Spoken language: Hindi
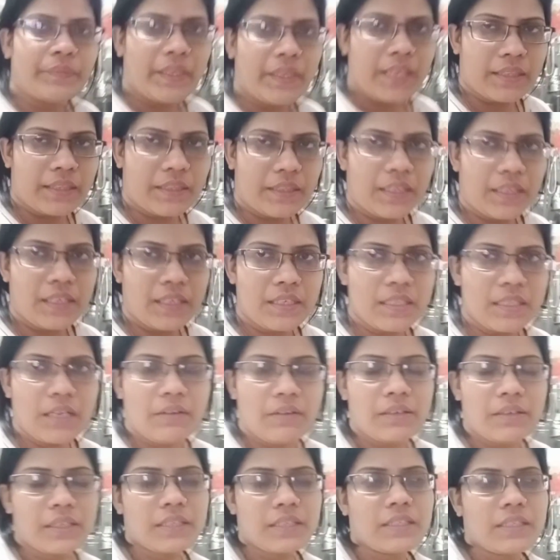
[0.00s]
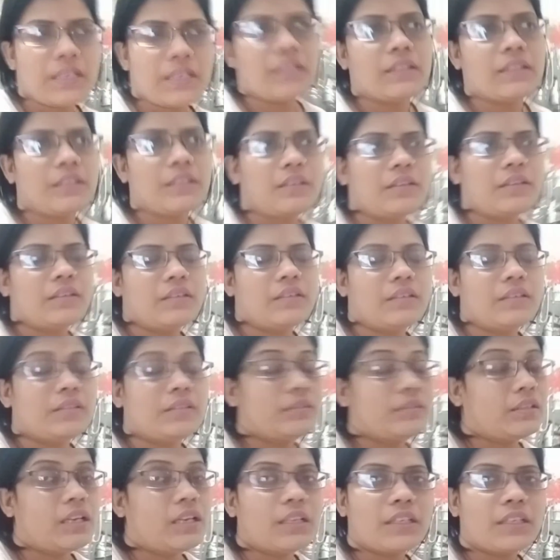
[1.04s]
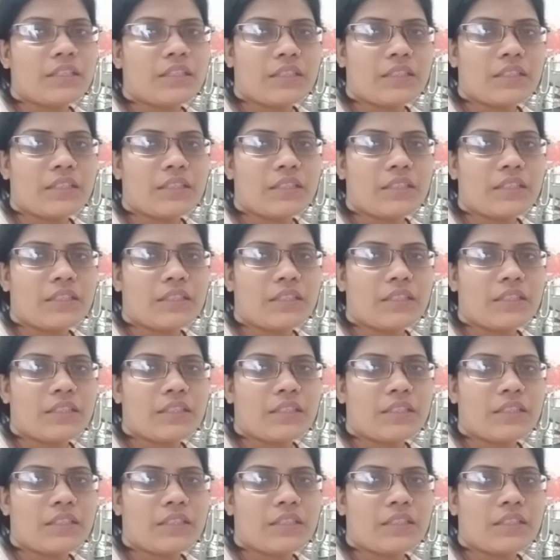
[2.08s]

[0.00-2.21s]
देखते हैं चावल के साथ दाल